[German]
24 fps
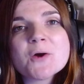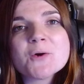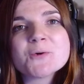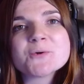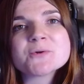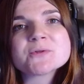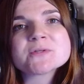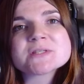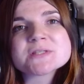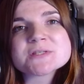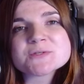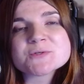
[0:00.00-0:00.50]

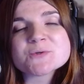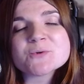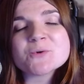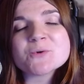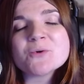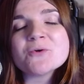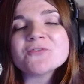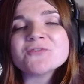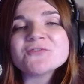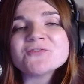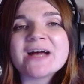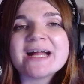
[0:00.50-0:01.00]
Und
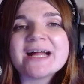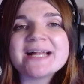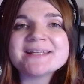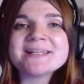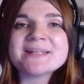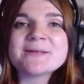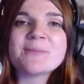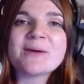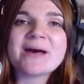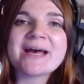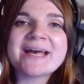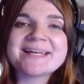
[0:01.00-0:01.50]
so fallen
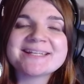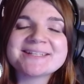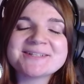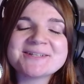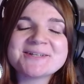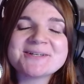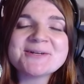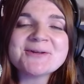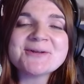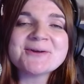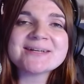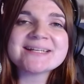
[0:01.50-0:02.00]
die
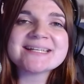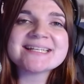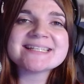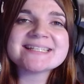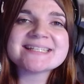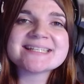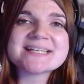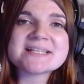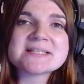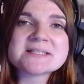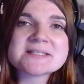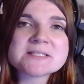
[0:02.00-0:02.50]
beiden
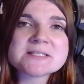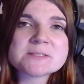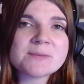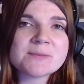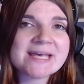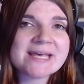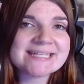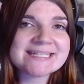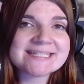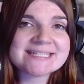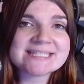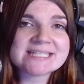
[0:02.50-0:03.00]
glücklich ins
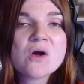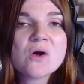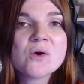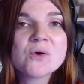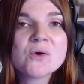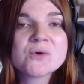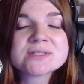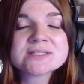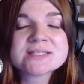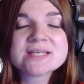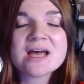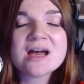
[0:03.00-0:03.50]
Bett
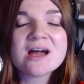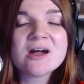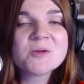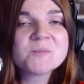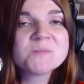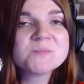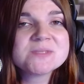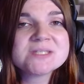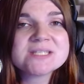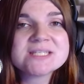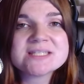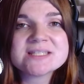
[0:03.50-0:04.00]
und
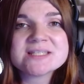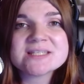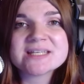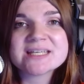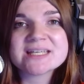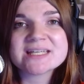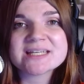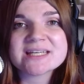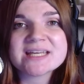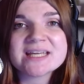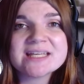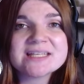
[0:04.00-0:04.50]
haben nicht die
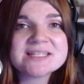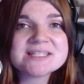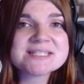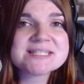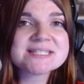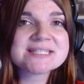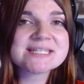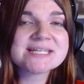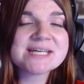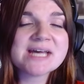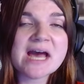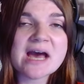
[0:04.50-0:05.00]

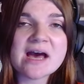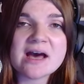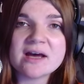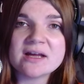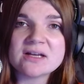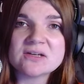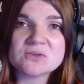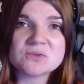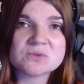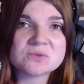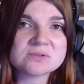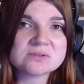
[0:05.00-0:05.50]
geringste
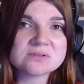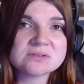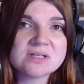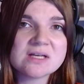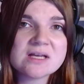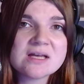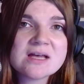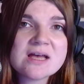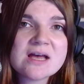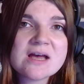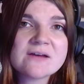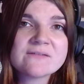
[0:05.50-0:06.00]
Ahnung,
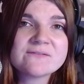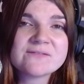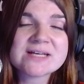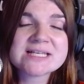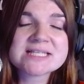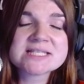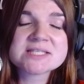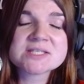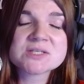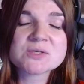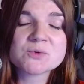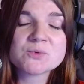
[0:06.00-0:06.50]

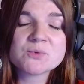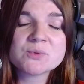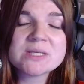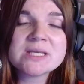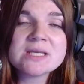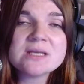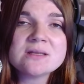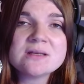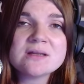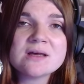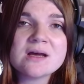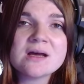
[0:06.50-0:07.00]
was
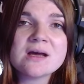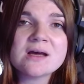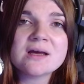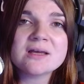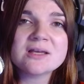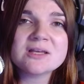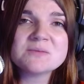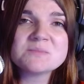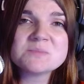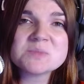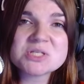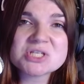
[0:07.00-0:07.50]
Serena
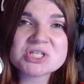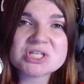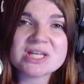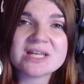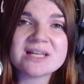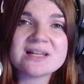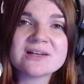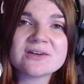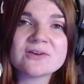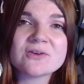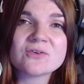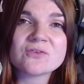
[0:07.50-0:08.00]
im
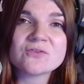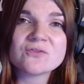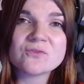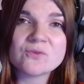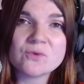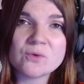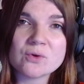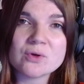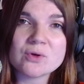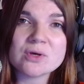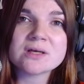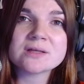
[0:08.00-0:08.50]
Schilde
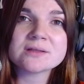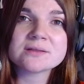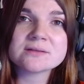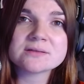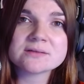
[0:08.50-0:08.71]
führt.